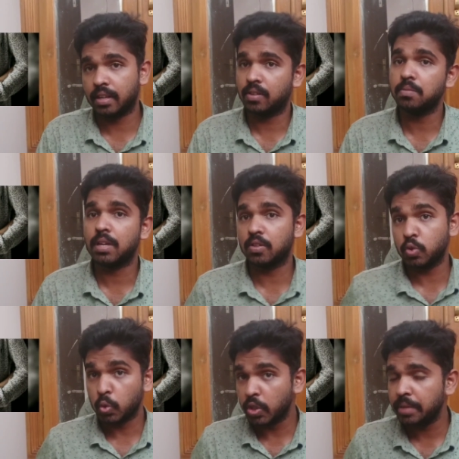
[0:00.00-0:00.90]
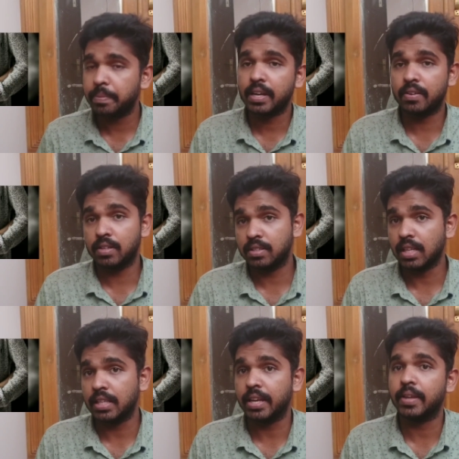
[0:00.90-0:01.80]
இருக்கும் அதை வந்து உன்னிப்பாக
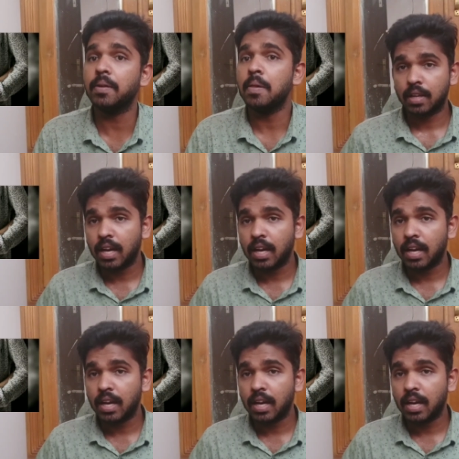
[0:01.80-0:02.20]
கவனிச்சா தெரியும்